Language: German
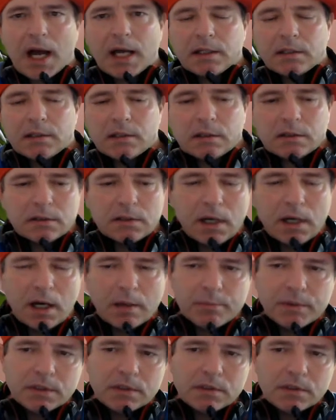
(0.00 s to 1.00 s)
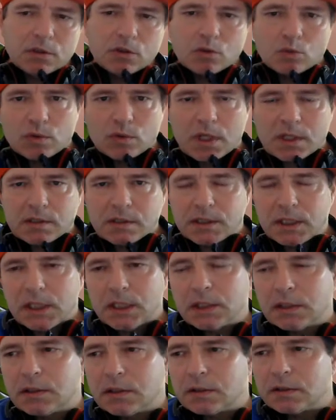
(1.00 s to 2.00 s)
Angaben zu
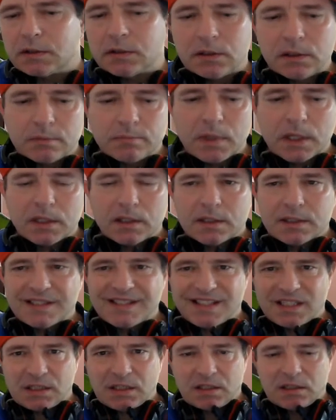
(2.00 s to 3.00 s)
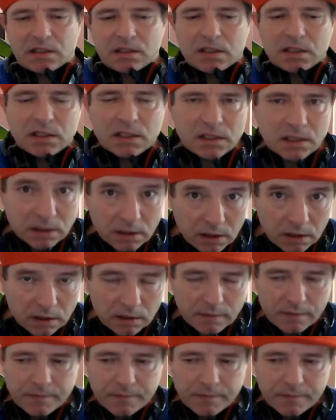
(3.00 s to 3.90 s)
sehen, die man sieht hier.